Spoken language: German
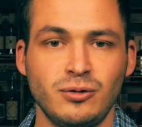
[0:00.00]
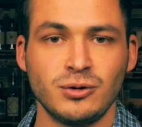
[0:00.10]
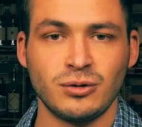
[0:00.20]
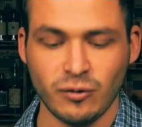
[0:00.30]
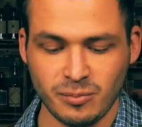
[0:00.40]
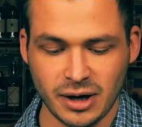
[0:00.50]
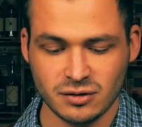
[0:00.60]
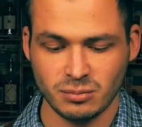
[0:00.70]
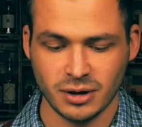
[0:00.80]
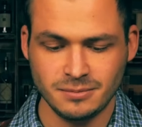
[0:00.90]
füllen und auf den
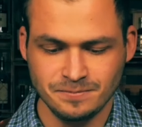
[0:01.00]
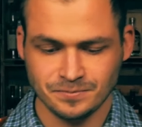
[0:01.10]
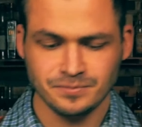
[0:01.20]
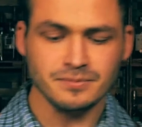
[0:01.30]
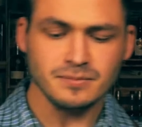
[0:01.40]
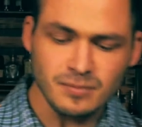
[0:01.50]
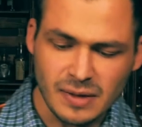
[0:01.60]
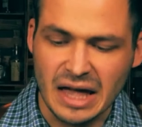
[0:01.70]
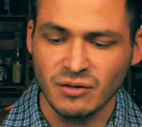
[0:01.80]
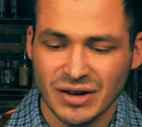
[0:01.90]
Markt zu bringen.
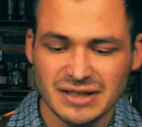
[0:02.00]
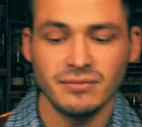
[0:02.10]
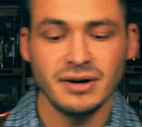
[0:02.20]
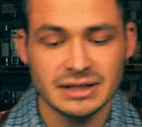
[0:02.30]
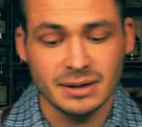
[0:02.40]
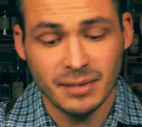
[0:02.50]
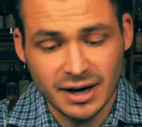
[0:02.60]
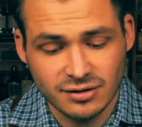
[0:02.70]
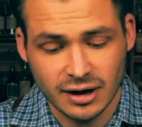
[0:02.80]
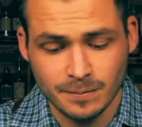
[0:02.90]
Was wir nicht
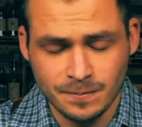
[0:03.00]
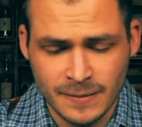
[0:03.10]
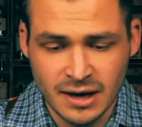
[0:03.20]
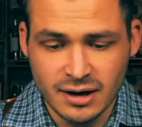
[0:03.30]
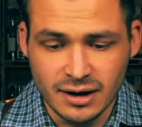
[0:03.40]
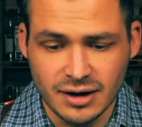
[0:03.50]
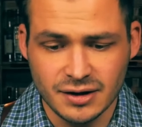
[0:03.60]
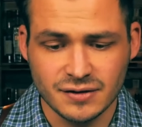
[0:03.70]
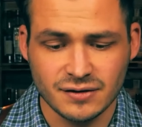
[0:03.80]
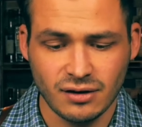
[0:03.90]
gemacht haben,
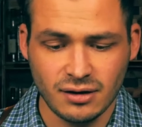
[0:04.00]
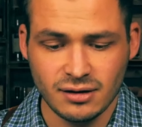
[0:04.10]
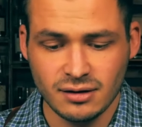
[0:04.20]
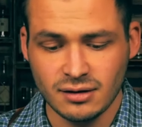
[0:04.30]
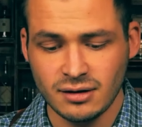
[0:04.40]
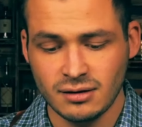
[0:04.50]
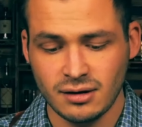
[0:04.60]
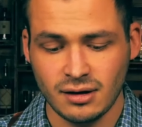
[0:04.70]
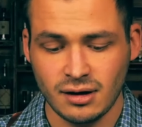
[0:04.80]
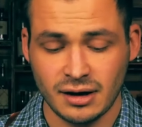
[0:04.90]
ist äh,
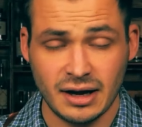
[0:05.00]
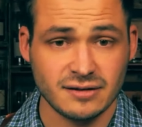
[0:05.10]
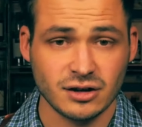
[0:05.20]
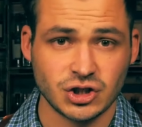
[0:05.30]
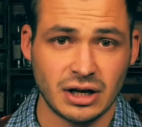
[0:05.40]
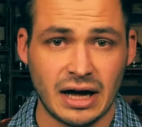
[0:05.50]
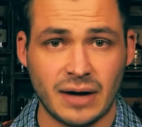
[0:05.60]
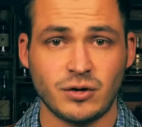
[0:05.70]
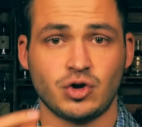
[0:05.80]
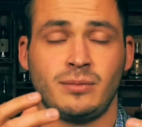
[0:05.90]
an erster Stelle
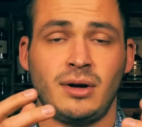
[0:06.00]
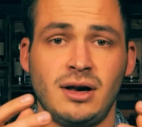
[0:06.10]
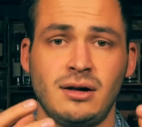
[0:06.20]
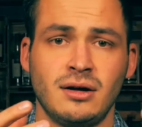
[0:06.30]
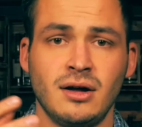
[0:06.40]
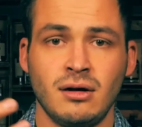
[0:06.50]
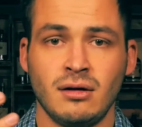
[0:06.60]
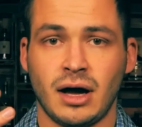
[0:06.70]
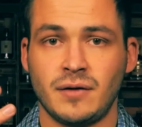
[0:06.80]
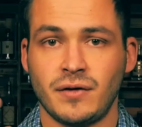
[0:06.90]
haben wir schon mal
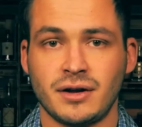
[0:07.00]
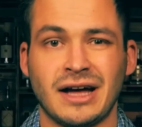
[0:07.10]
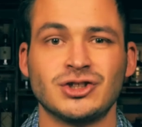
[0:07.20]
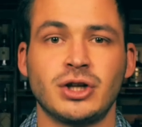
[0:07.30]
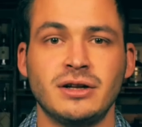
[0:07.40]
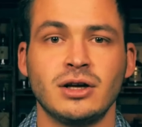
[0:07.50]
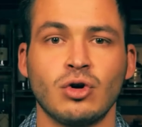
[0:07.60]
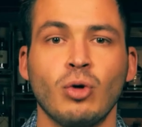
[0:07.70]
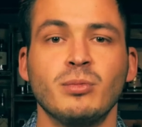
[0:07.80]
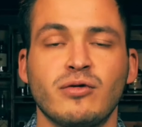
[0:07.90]
einfach eine anständige
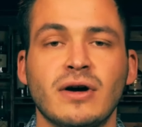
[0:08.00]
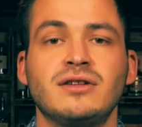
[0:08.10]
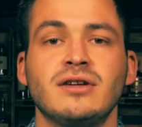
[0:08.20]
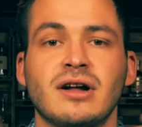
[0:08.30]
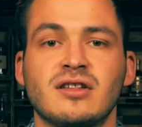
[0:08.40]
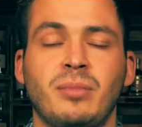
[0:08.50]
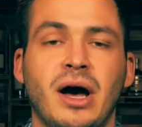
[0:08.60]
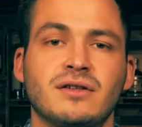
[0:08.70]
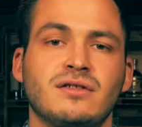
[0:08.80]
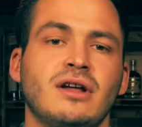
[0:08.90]
Rumqualität als
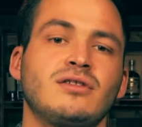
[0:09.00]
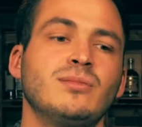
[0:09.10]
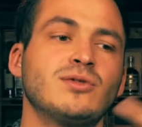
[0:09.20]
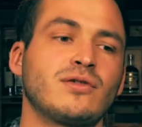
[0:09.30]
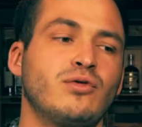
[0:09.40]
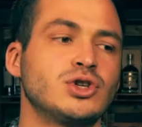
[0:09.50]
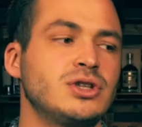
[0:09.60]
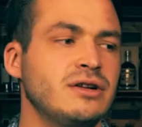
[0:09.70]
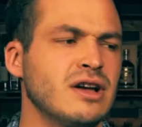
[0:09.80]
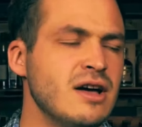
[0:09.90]
Basis. Also ihr müsst euch
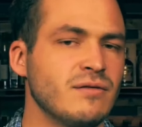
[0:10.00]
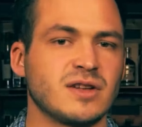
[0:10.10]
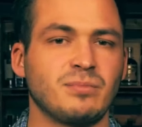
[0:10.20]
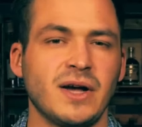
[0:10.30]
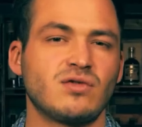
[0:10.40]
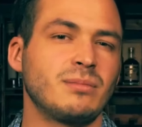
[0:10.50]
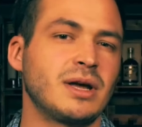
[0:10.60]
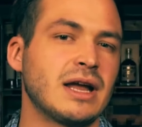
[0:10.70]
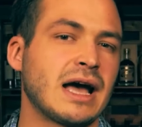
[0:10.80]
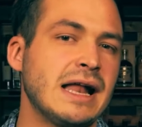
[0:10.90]
vorstellen, was Spice Rum
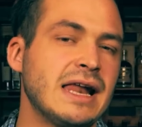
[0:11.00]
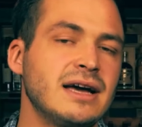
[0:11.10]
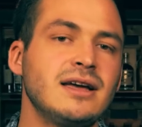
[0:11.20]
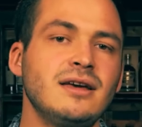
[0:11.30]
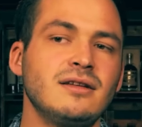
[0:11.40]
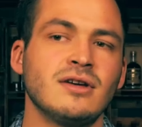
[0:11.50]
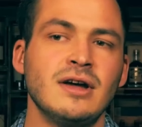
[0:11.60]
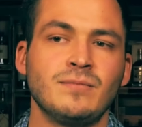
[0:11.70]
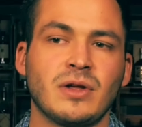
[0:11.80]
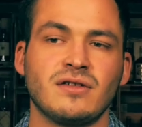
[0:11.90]
generell angeht,
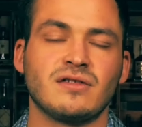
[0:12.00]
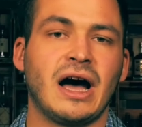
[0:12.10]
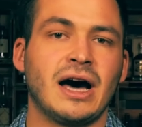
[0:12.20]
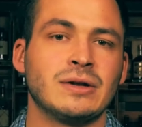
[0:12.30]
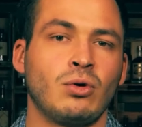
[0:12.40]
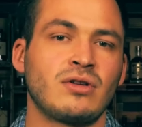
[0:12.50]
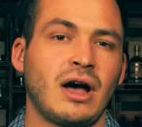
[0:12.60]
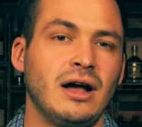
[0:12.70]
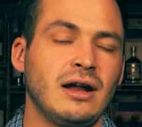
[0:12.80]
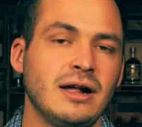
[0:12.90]
das ist eine Art
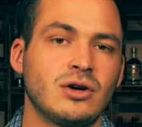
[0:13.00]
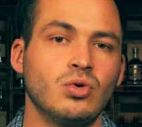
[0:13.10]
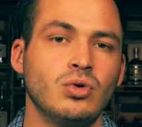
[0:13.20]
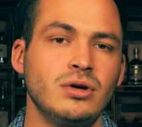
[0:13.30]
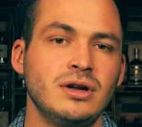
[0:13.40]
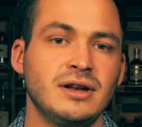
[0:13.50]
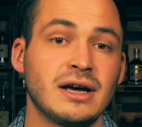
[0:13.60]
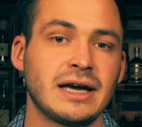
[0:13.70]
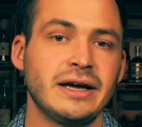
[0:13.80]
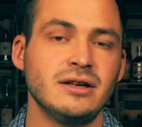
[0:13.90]
Neutralalkohol in
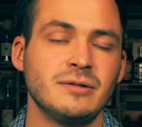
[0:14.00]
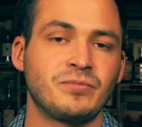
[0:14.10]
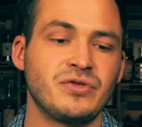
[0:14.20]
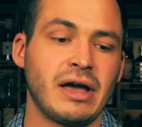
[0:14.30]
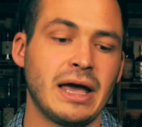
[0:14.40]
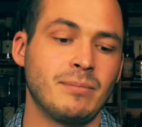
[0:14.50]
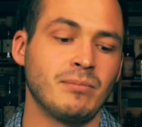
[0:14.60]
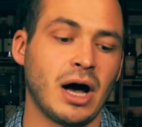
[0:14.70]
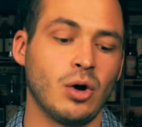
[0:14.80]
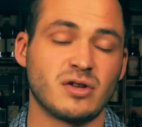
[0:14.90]
der Regel, die
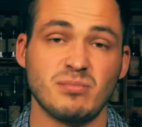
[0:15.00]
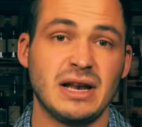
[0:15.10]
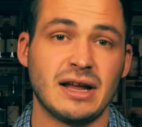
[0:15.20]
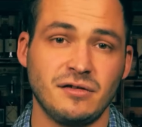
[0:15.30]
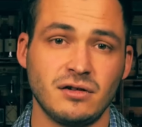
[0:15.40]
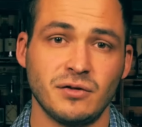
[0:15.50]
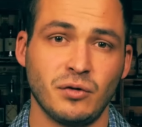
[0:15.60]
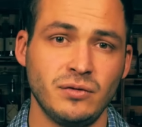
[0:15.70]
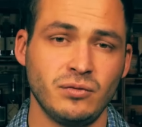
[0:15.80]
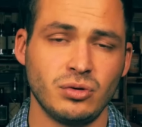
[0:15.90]
eben aus Melasse
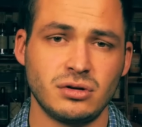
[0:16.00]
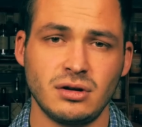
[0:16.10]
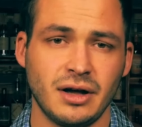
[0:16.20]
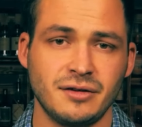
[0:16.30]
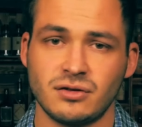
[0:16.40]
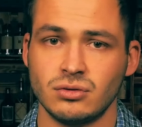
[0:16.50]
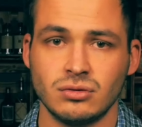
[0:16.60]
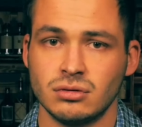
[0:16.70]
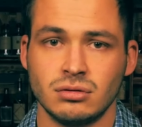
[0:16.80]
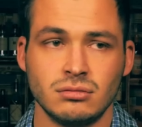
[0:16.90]
gewonnen wurde,
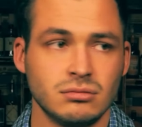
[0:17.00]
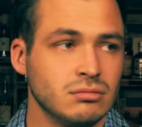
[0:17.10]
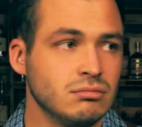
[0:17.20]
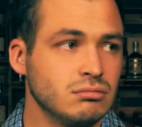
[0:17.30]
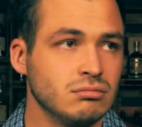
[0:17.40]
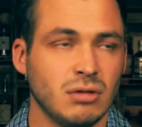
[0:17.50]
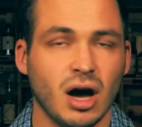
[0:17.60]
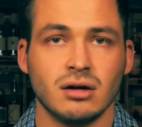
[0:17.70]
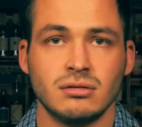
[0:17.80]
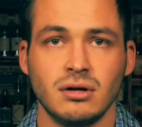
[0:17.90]
also
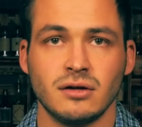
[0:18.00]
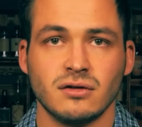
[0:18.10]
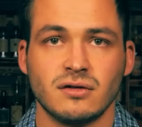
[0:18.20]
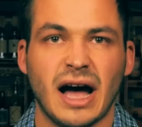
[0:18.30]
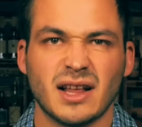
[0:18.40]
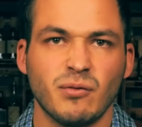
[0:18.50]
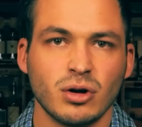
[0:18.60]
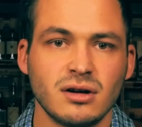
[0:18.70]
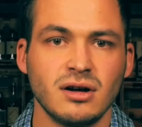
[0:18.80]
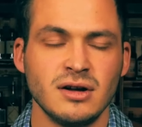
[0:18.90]
ja, es ist eine Art
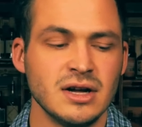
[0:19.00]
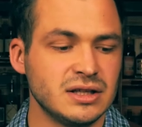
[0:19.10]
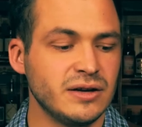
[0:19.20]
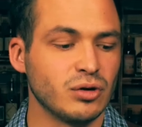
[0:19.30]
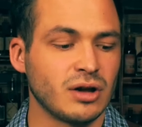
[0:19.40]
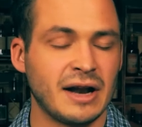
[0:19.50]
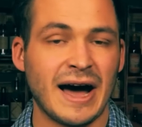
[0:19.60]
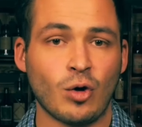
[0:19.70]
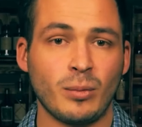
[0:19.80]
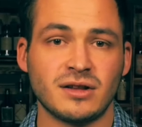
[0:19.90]
Wodka. Die wird dann
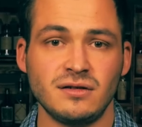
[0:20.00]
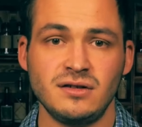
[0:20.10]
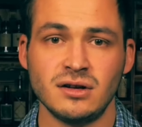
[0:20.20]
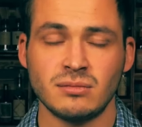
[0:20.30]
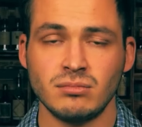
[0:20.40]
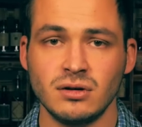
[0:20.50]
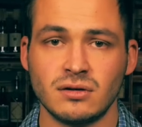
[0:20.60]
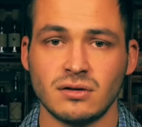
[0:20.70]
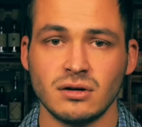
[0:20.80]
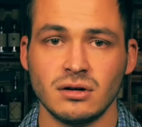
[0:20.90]
aromatisiert
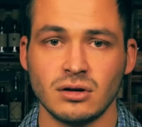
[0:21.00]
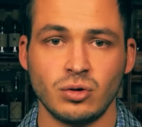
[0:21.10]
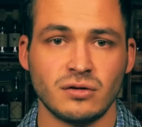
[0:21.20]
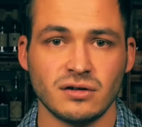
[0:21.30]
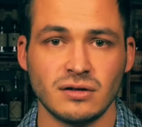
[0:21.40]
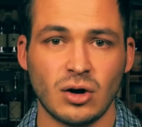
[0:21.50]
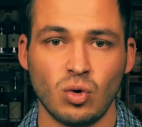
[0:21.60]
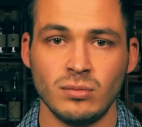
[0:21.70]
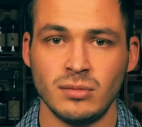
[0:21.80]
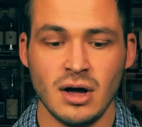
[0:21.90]
mit äh, künstlichen
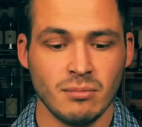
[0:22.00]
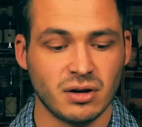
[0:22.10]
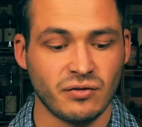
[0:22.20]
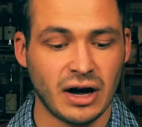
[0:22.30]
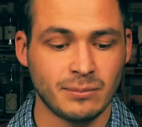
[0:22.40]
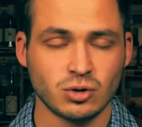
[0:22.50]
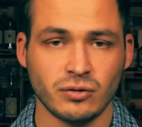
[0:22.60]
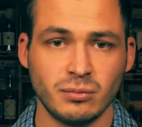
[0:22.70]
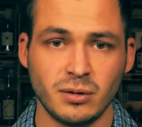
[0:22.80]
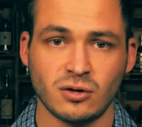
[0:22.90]
Aromen, mit
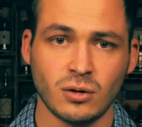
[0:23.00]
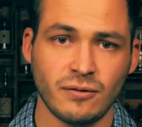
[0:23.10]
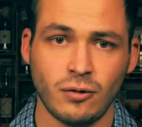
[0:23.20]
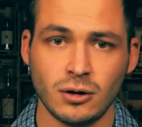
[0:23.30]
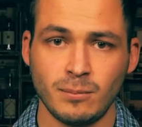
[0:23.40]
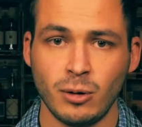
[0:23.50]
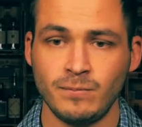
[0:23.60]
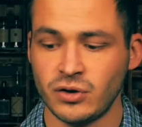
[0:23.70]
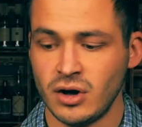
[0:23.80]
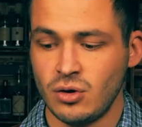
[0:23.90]
Farbstoffen, mit Zucker
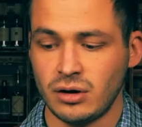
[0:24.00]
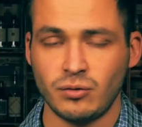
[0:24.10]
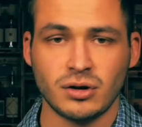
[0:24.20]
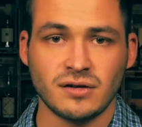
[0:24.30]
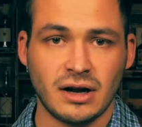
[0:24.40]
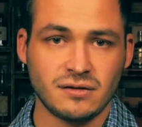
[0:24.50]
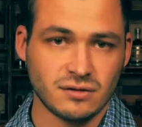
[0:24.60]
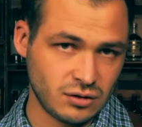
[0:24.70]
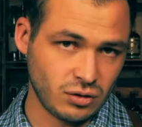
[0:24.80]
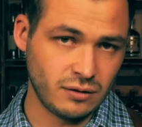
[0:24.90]
vollgepumpt und dann wird das alles
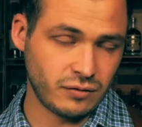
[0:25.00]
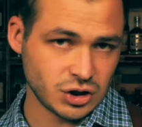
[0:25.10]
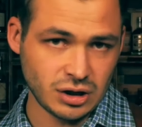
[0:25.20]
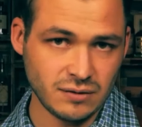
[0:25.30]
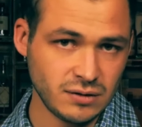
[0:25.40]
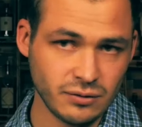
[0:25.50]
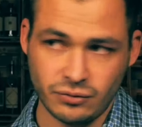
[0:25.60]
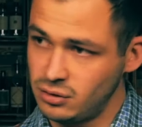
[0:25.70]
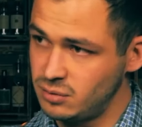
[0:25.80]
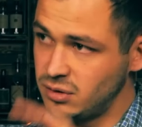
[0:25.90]
in eine tolle Flasche irgendwie
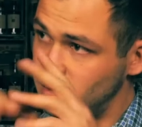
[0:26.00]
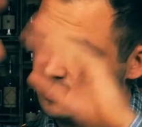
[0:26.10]
gefüllt mit